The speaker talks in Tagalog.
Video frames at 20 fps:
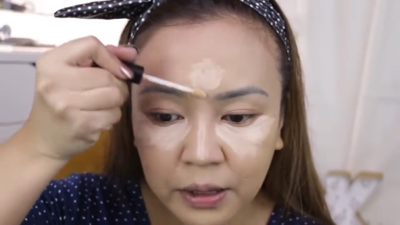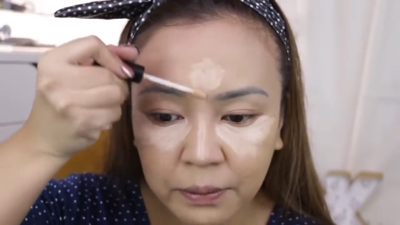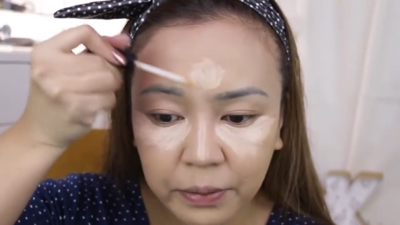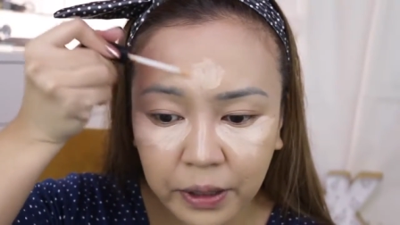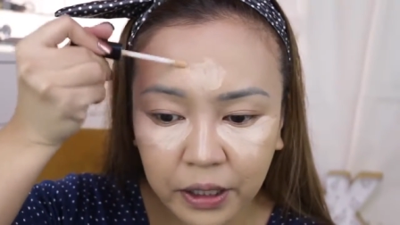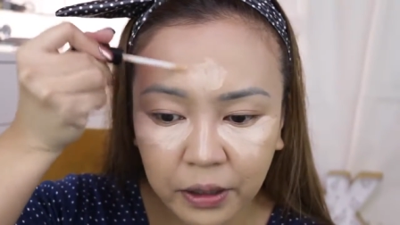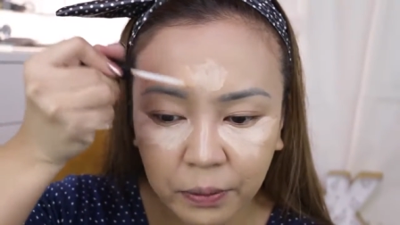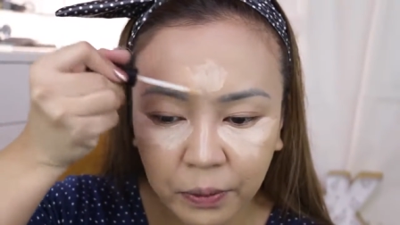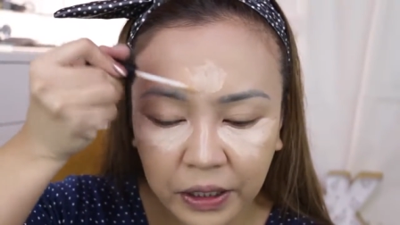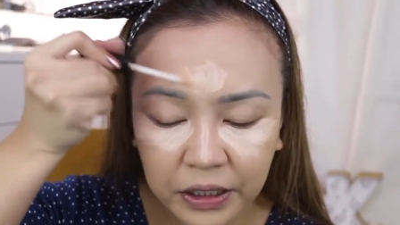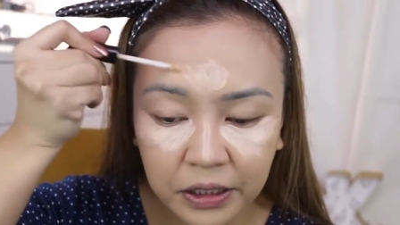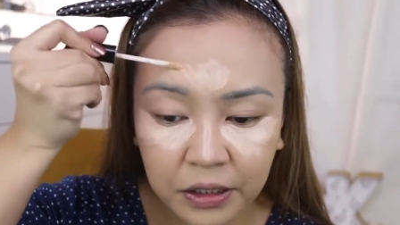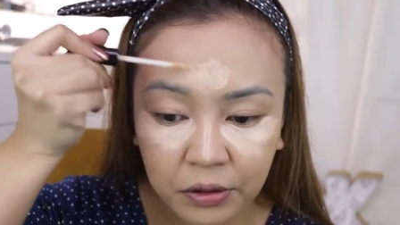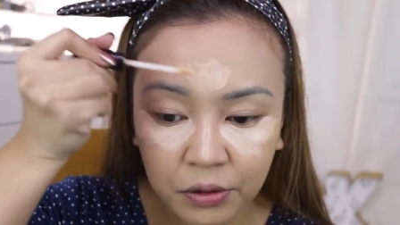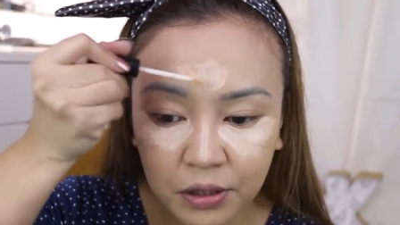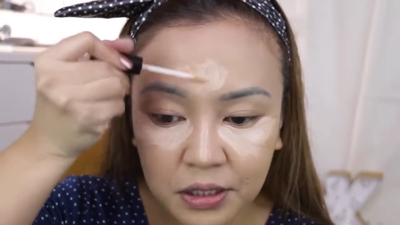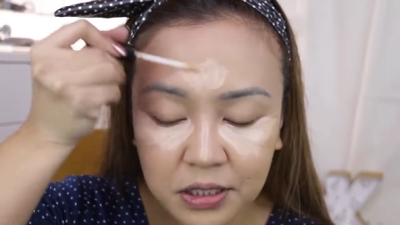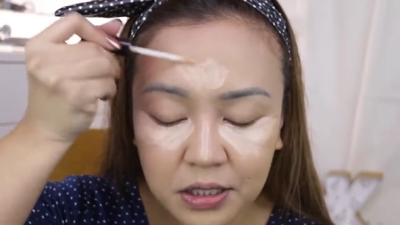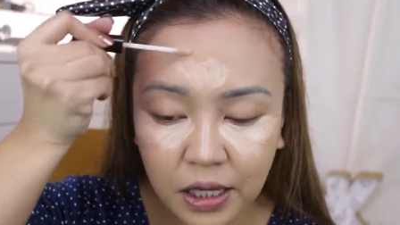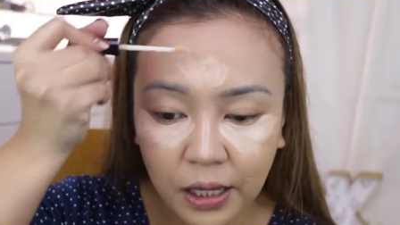Pero pwede
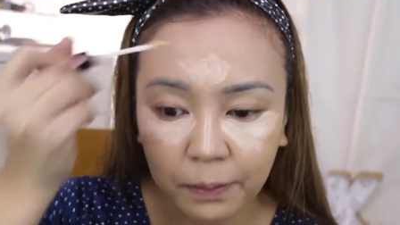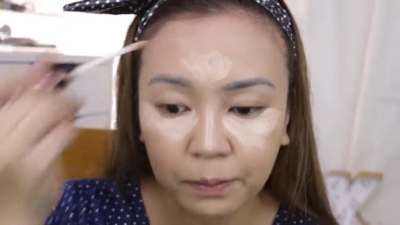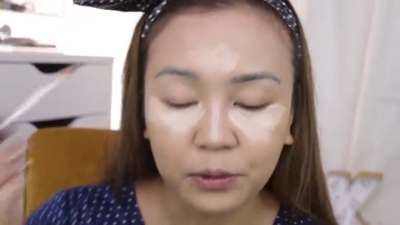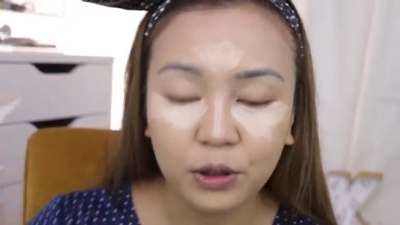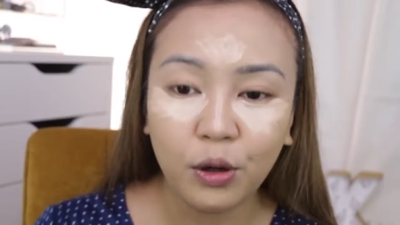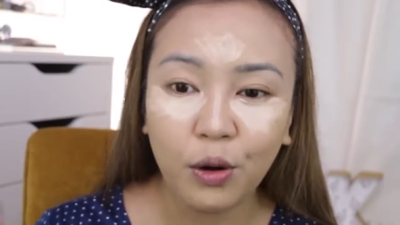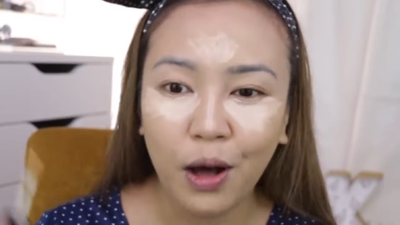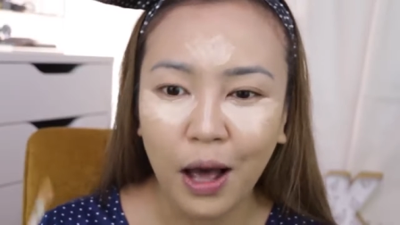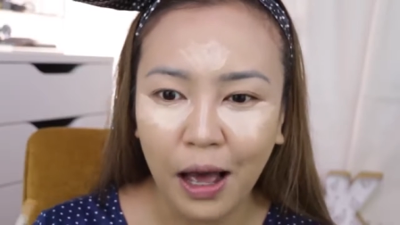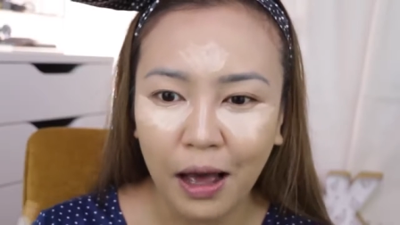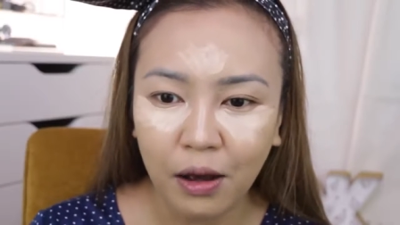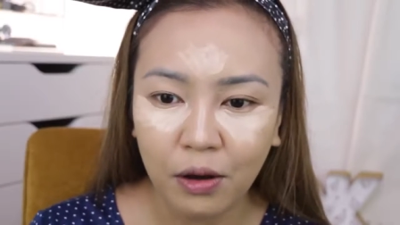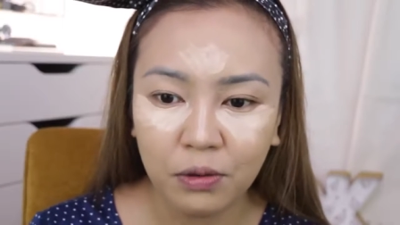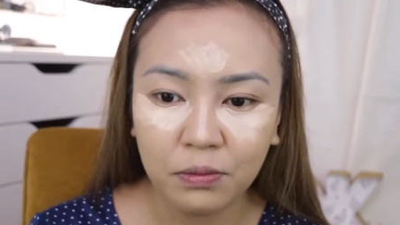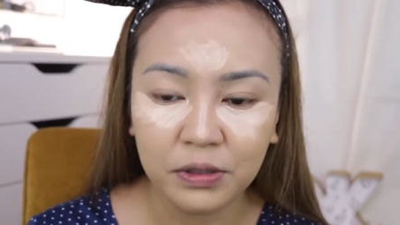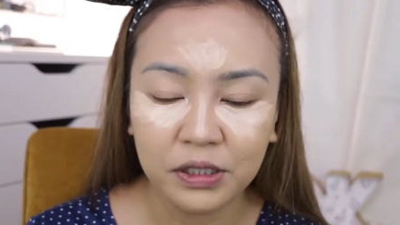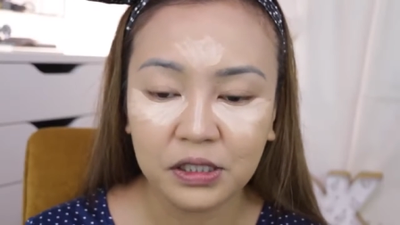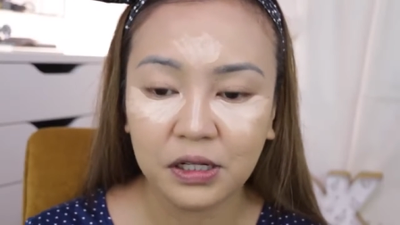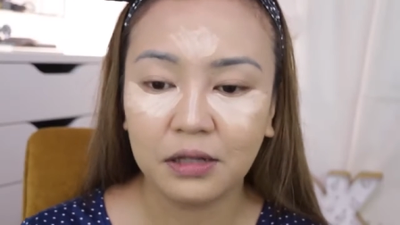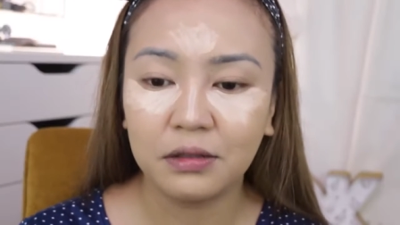nyo skip to ha
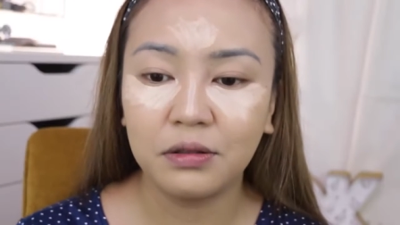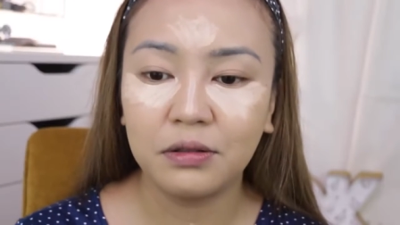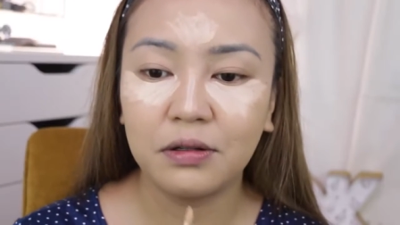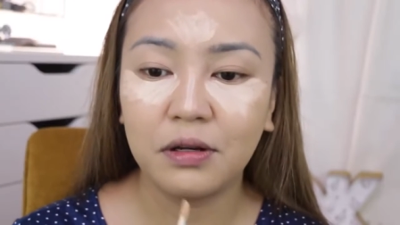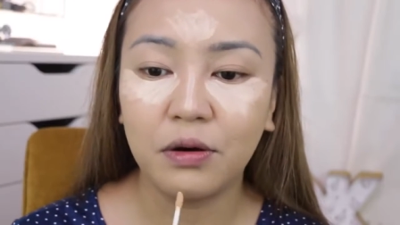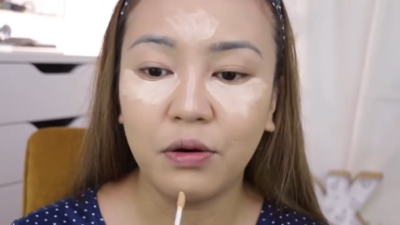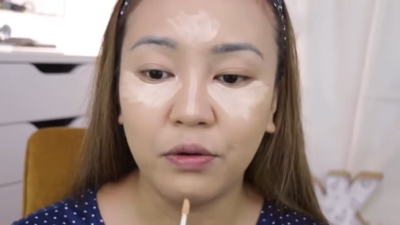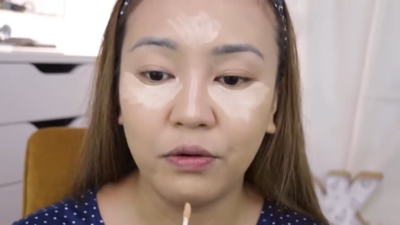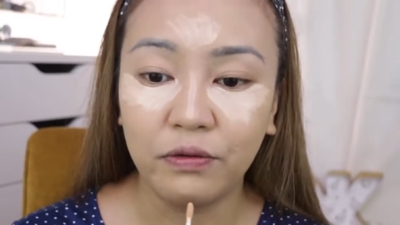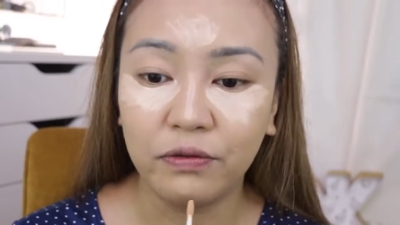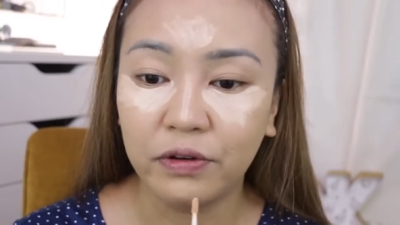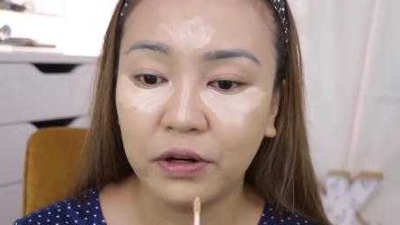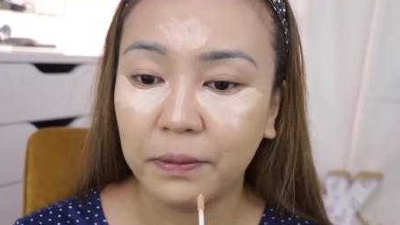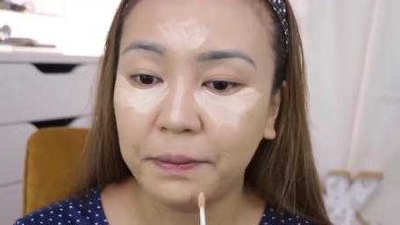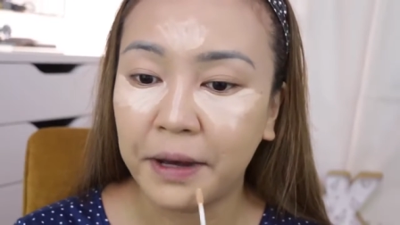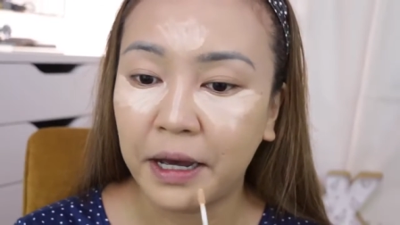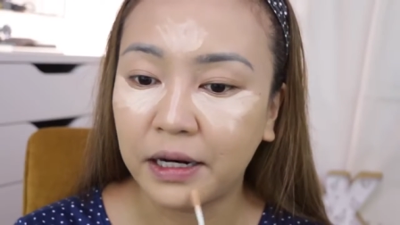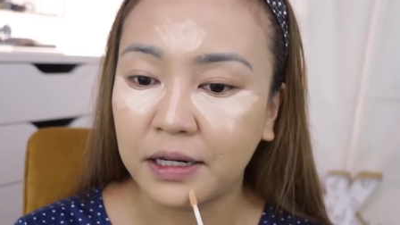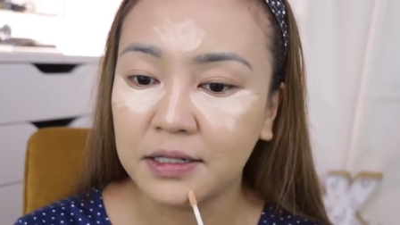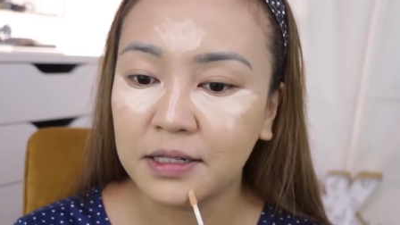kung masyado ng over
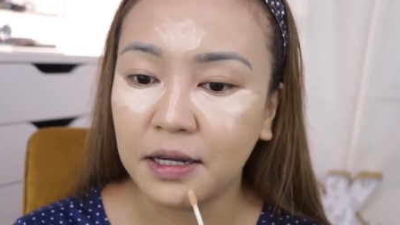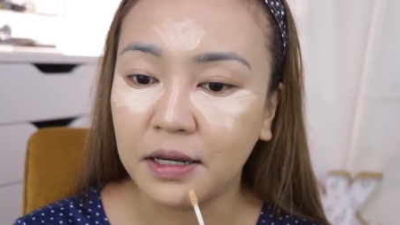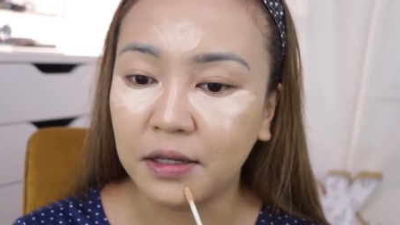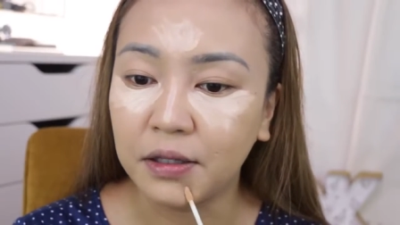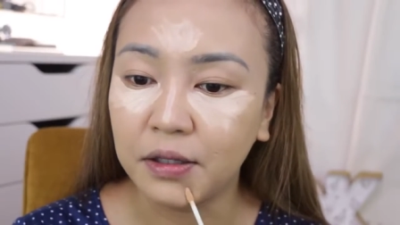para sa